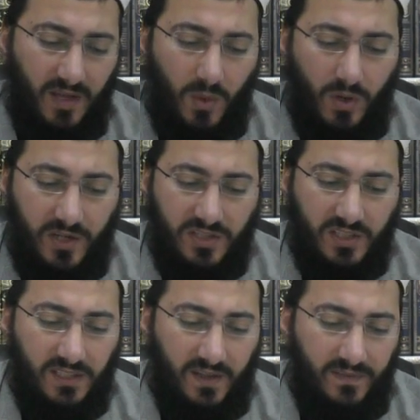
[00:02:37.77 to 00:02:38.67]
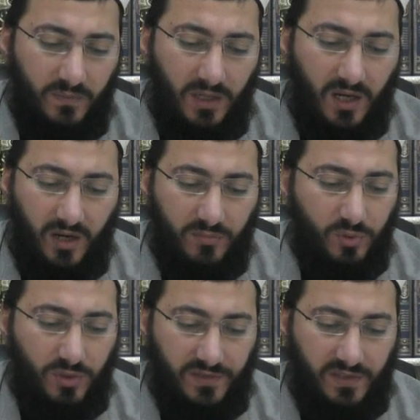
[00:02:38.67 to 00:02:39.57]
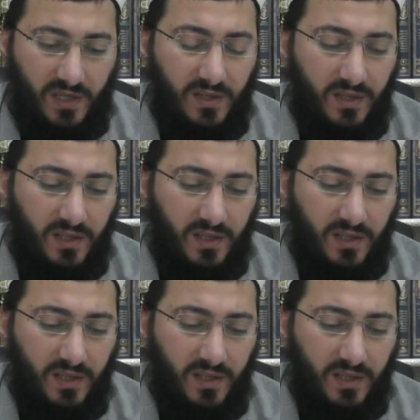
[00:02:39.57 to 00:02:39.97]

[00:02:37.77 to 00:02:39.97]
Ev acinen veya hamur yese,